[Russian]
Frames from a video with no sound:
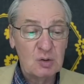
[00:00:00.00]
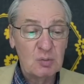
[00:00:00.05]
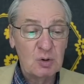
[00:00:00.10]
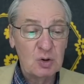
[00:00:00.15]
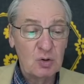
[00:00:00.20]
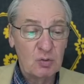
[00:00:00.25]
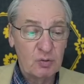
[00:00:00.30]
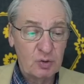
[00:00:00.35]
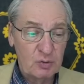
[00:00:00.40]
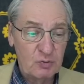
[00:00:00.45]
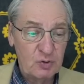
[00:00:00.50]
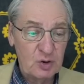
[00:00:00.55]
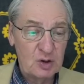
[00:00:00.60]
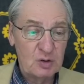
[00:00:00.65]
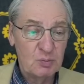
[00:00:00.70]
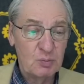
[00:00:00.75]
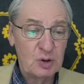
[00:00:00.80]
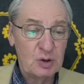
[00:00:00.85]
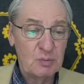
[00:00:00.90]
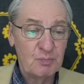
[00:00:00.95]
маневр. ферзь
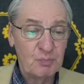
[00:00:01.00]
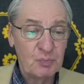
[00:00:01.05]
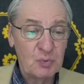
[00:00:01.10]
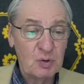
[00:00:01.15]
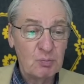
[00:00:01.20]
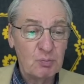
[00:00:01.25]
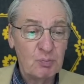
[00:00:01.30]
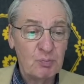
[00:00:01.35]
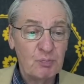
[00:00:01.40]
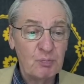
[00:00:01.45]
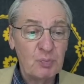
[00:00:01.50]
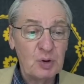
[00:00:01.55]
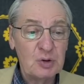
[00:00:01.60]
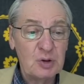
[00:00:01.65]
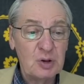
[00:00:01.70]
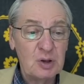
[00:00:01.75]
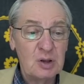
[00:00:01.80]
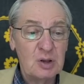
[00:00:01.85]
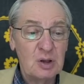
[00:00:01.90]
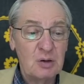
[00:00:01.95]

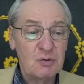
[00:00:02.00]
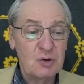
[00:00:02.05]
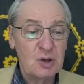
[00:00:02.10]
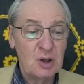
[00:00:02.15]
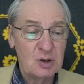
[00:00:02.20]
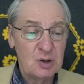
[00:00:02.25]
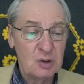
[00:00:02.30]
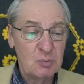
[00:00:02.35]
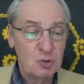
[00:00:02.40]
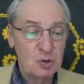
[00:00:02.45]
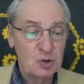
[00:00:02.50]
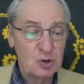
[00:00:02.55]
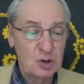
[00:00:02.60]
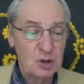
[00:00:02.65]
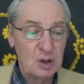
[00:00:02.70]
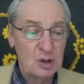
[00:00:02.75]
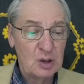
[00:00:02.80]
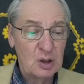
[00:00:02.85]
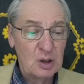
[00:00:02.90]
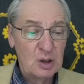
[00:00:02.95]
b3 и на взятие можно
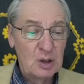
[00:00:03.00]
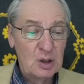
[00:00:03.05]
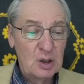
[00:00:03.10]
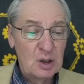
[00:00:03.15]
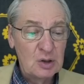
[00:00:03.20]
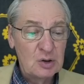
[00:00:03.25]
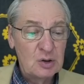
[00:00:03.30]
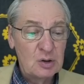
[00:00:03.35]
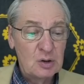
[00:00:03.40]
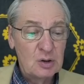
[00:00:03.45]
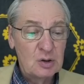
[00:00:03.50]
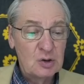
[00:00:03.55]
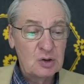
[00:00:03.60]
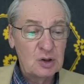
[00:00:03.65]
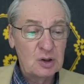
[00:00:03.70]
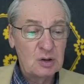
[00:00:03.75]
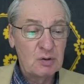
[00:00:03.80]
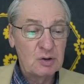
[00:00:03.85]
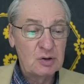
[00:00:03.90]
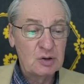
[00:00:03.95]
сыграть
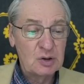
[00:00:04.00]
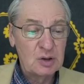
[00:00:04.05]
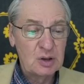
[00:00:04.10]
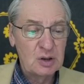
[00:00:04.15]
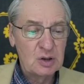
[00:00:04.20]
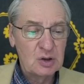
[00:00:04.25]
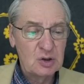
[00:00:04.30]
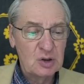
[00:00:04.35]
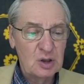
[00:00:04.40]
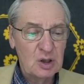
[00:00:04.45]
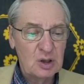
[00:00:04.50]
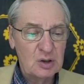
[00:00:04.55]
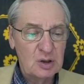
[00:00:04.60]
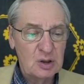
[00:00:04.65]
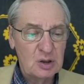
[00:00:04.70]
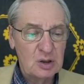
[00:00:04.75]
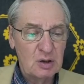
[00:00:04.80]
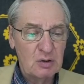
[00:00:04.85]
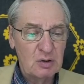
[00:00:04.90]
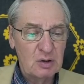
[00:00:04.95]
c23, даже не а3,
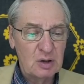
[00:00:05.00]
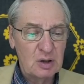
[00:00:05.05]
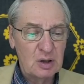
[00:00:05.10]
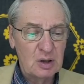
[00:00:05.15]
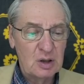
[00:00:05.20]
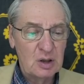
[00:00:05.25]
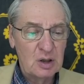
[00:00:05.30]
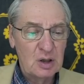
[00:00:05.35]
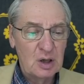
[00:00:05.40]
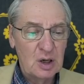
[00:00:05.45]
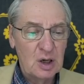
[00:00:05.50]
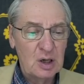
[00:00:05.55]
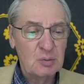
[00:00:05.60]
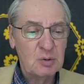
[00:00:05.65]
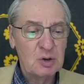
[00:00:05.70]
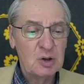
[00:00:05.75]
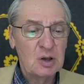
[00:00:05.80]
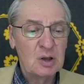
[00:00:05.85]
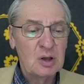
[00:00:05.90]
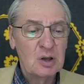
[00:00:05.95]
наверное. А
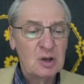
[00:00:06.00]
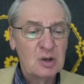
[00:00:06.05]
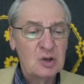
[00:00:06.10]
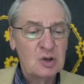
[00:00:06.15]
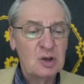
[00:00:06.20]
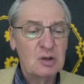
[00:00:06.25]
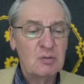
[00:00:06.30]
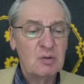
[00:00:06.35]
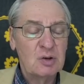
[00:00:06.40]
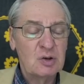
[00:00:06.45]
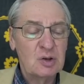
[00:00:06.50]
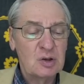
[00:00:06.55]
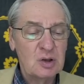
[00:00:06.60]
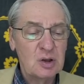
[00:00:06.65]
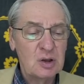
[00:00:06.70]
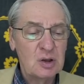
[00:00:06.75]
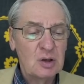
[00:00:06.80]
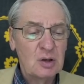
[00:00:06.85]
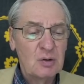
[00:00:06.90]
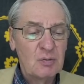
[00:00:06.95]
именно
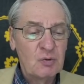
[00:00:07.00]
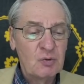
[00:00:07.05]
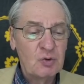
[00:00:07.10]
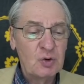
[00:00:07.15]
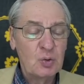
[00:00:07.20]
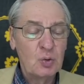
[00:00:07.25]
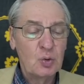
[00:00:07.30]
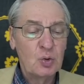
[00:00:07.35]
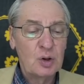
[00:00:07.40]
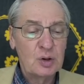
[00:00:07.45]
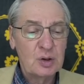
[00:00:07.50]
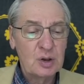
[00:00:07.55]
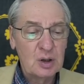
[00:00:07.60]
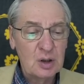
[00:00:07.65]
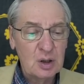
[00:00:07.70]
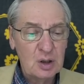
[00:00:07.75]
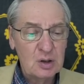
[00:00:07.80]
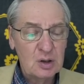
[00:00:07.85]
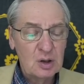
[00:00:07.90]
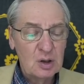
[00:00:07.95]
c23, фигуру
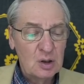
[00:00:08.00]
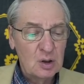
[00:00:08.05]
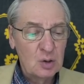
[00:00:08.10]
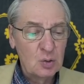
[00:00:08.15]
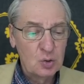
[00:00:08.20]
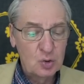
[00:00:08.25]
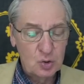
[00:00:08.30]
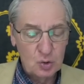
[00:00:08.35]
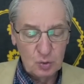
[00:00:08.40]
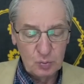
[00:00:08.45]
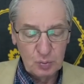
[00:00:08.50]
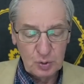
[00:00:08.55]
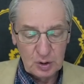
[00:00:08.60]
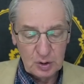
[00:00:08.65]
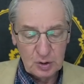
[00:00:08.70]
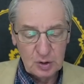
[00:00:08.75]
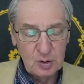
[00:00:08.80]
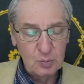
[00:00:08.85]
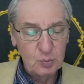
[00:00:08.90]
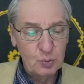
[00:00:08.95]
отыграть лучшего
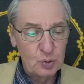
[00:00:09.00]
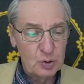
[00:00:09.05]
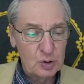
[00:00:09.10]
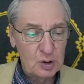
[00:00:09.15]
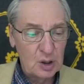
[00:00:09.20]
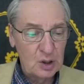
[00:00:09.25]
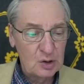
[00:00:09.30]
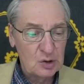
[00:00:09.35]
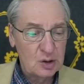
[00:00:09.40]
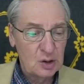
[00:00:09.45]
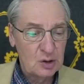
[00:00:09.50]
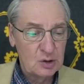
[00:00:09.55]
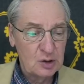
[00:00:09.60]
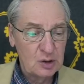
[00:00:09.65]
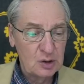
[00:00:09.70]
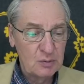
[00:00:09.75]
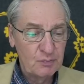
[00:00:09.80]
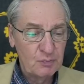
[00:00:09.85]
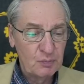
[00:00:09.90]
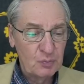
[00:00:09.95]
белых не будет. А если
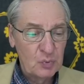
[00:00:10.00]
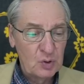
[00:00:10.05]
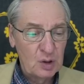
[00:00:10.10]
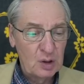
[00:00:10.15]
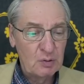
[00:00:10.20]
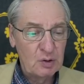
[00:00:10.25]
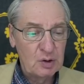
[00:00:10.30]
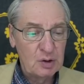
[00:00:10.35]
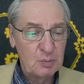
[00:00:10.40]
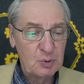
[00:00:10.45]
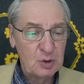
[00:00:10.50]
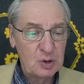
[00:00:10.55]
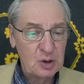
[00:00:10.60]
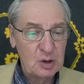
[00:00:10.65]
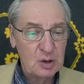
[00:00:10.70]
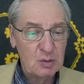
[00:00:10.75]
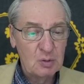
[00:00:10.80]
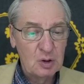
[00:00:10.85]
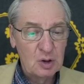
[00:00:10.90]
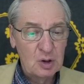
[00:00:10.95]
а3, давайте
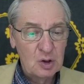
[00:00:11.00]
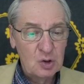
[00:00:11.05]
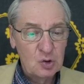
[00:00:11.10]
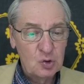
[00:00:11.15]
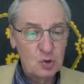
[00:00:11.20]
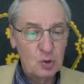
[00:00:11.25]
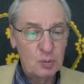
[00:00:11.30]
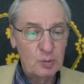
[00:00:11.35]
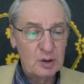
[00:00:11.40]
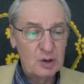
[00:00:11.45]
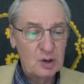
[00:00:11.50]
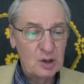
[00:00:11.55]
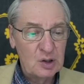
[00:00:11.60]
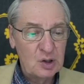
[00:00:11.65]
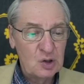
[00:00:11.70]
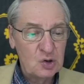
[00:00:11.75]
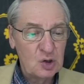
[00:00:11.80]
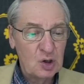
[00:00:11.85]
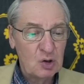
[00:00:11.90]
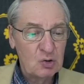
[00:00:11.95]
прикинем, чем
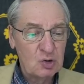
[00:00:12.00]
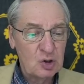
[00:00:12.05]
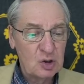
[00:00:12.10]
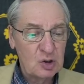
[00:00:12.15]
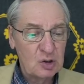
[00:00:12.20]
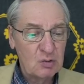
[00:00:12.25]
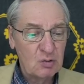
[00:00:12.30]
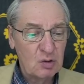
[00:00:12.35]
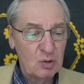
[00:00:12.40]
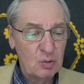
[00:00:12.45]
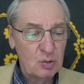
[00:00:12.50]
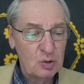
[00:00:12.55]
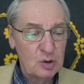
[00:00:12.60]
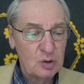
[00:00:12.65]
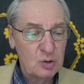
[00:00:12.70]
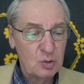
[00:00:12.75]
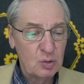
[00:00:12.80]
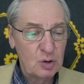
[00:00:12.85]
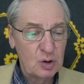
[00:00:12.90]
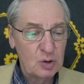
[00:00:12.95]
отличаются эти два хода
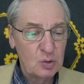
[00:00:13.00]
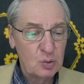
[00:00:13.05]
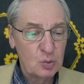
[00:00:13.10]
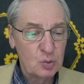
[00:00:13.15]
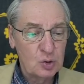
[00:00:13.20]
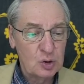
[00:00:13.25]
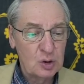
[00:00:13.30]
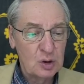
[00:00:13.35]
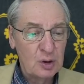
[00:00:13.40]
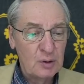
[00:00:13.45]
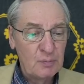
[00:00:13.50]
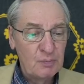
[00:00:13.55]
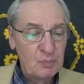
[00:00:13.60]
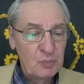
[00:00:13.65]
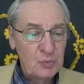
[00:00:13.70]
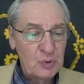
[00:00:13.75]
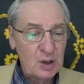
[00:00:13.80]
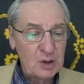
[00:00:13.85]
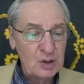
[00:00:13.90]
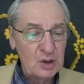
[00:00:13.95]
друг от дружки.
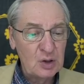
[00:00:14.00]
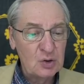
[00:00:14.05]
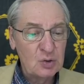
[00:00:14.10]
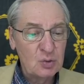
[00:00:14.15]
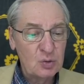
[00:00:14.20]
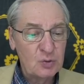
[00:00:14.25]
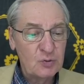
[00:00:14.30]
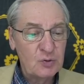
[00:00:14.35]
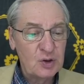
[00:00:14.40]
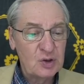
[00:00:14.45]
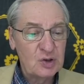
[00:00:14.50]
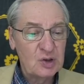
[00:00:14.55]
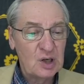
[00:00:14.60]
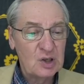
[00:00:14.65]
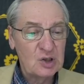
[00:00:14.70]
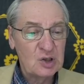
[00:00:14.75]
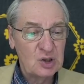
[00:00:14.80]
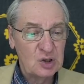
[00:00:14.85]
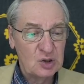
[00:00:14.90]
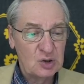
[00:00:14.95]
Тогда есть ход ферзь
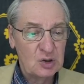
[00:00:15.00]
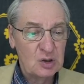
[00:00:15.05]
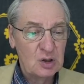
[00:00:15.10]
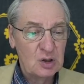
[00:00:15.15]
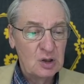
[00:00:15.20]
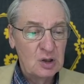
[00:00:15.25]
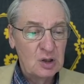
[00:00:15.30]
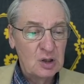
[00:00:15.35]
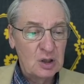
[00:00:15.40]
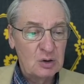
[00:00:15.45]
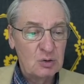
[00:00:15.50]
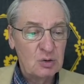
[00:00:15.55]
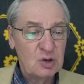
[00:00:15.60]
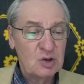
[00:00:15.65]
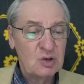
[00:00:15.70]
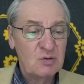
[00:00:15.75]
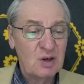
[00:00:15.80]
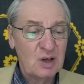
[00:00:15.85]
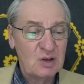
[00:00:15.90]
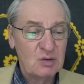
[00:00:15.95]
а6, который
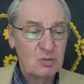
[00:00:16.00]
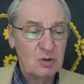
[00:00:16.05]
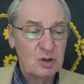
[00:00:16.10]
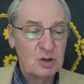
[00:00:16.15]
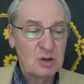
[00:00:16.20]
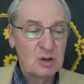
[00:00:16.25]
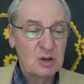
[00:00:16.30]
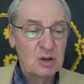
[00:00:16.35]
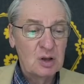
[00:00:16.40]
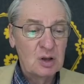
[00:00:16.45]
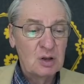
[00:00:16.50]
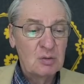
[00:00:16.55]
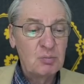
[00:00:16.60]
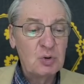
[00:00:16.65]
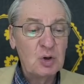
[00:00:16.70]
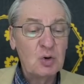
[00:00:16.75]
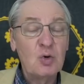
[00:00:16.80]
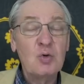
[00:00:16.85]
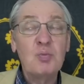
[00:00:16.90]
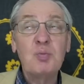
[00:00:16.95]
связывает
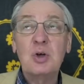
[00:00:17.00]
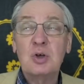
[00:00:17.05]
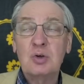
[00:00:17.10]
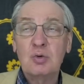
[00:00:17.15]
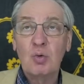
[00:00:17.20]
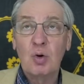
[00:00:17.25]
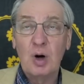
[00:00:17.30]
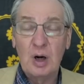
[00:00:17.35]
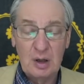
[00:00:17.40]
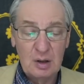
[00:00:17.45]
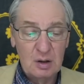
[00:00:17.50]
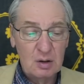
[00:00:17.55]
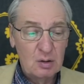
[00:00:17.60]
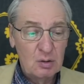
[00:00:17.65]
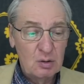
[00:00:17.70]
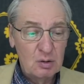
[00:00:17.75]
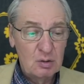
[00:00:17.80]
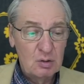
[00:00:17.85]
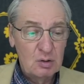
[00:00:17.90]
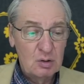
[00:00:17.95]
белую пешку а.
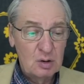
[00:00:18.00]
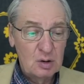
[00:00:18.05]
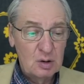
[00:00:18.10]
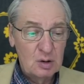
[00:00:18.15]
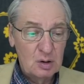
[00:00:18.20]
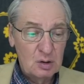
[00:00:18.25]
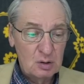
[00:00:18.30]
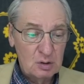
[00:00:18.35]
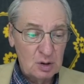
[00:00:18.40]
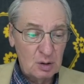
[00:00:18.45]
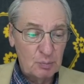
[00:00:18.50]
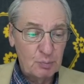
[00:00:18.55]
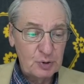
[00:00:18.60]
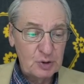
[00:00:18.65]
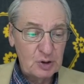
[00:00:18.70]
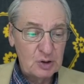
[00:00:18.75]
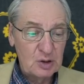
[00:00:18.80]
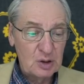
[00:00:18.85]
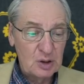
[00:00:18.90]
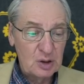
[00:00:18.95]
Там
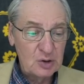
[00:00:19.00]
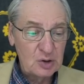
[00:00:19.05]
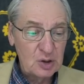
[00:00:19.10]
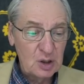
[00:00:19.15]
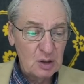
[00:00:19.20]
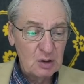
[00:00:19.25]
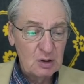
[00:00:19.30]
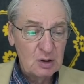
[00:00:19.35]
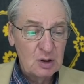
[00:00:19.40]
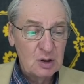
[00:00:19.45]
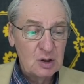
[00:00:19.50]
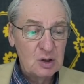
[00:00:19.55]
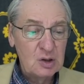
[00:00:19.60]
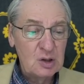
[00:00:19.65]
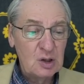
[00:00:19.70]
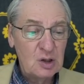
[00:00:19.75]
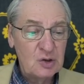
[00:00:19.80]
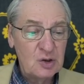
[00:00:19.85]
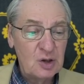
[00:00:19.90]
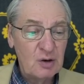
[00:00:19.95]
позади ладья, и
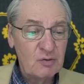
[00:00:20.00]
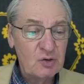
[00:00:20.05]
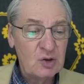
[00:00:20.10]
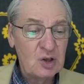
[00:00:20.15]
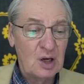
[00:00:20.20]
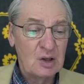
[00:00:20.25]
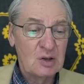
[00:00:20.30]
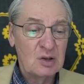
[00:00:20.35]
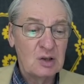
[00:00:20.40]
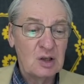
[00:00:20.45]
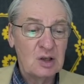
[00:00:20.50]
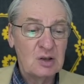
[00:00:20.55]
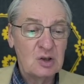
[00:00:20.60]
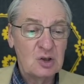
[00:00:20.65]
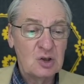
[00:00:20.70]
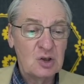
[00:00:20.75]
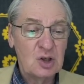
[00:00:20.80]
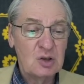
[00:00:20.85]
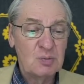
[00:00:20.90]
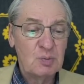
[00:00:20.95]
нельзя взять на
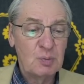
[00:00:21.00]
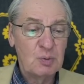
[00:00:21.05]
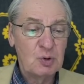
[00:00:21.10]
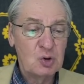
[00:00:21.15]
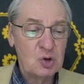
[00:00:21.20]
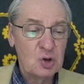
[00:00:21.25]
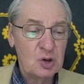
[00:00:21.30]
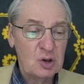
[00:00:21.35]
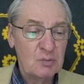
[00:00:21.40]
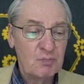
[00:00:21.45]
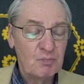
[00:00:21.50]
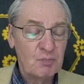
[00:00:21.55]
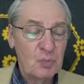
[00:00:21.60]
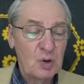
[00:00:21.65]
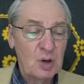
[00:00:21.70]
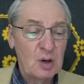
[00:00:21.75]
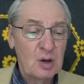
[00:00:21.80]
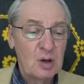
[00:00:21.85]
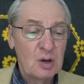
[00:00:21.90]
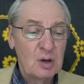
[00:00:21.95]
d6 по причине
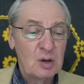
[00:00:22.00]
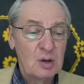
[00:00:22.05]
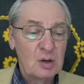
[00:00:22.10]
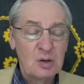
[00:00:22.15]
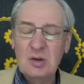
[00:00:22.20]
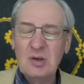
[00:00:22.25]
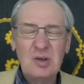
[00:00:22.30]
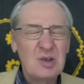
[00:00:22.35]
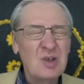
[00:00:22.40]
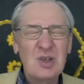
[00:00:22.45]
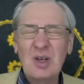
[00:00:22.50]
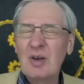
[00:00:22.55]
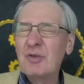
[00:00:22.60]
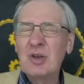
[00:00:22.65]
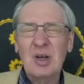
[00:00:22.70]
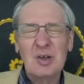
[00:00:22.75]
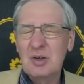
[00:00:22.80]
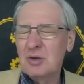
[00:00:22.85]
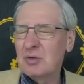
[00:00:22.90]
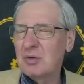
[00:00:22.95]
нельзя
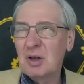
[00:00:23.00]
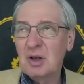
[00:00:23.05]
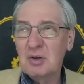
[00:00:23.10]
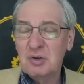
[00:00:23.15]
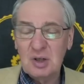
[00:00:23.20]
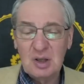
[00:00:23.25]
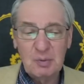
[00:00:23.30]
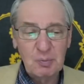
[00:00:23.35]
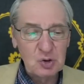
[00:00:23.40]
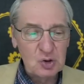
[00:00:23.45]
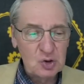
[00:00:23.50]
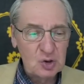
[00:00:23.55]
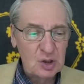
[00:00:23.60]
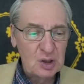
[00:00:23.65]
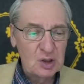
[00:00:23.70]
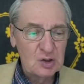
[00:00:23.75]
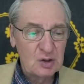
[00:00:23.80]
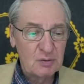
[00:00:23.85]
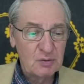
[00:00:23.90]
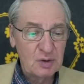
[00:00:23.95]
взять, извиняюсь, на b4
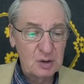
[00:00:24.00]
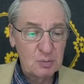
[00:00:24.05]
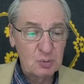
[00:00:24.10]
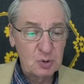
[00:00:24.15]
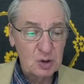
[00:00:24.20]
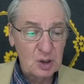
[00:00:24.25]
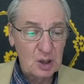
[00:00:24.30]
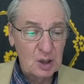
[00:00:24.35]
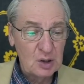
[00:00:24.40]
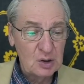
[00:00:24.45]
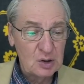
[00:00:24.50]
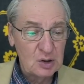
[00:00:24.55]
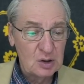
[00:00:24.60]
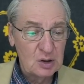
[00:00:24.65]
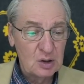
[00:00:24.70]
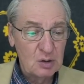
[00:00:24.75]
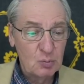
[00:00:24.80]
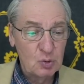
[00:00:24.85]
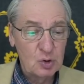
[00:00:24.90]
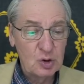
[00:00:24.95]
из-за ферзь бьет а 1
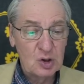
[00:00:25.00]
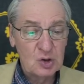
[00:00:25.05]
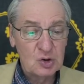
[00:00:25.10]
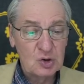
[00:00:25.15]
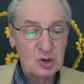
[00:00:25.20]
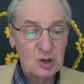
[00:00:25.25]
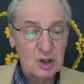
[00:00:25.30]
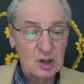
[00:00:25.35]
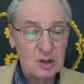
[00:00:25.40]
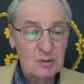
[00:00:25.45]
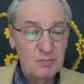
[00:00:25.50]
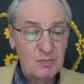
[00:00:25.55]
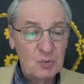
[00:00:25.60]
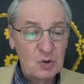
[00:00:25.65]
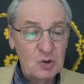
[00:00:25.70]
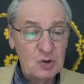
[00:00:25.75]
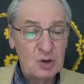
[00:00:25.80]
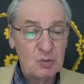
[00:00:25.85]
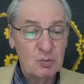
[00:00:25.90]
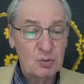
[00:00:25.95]
Можно, конечно, сыграть
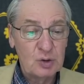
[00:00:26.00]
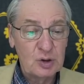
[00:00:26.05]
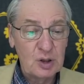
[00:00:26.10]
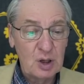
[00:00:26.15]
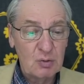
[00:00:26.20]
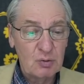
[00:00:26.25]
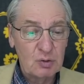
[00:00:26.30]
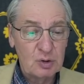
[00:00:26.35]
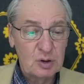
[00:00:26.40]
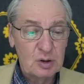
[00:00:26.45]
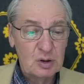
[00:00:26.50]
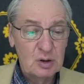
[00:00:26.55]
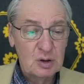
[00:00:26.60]
здесь вот так вот,